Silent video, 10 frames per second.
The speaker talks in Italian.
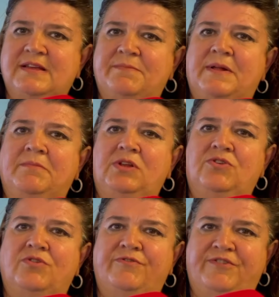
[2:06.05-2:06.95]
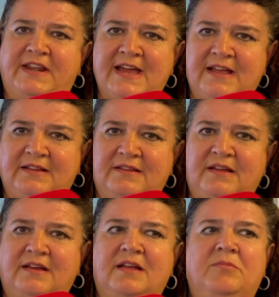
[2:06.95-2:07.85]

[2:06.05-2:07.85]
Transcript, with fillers: sempre al miglior offerente,